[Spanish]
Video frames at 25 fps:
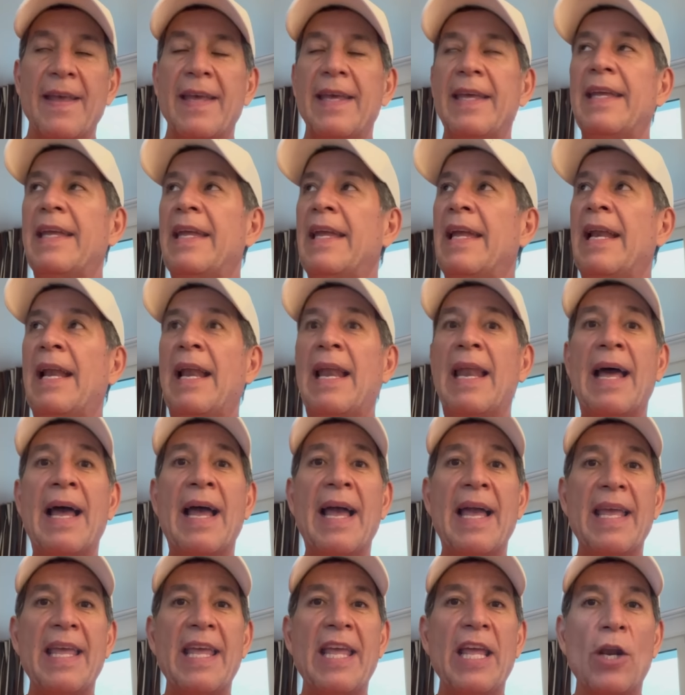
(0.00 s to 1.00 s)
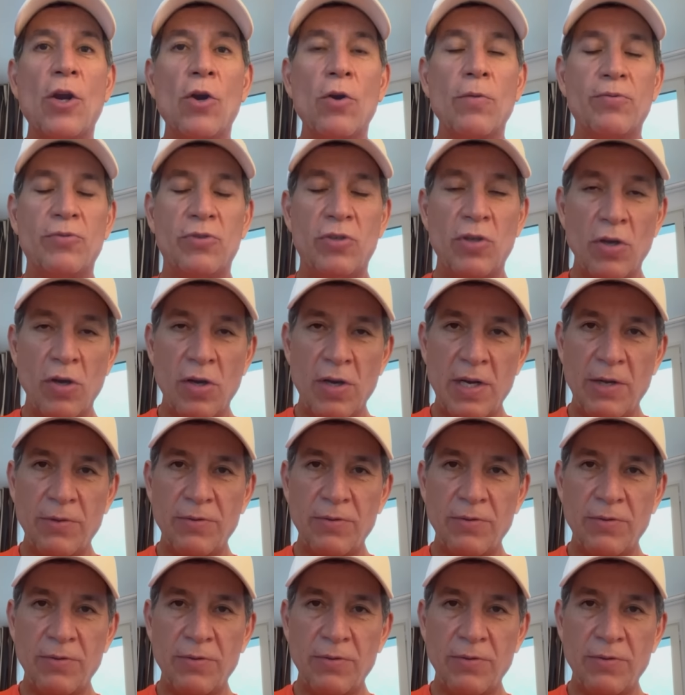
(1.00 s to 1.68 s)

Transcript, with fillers: y la irrupción